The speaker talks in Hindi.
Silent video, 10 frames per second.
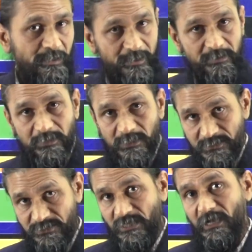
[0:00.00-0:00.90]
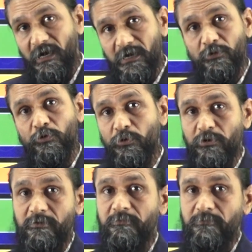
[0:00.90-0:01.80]
एक अच्छे हार्ड कोड
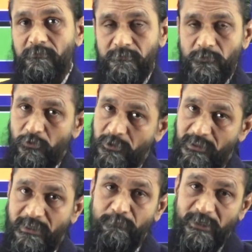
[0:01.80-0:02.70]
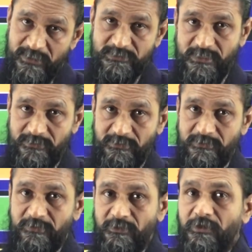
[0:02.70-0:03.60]
कोडर आप बनना चाहते
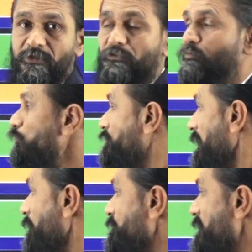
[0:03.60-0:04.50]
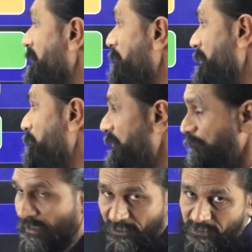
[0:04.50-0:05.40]
हैं दूसरा ऑप्शन है अपन बिट्स
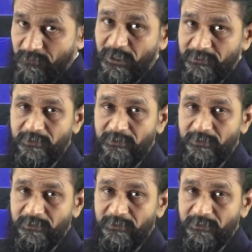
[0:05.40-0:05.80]
पिलानी की बात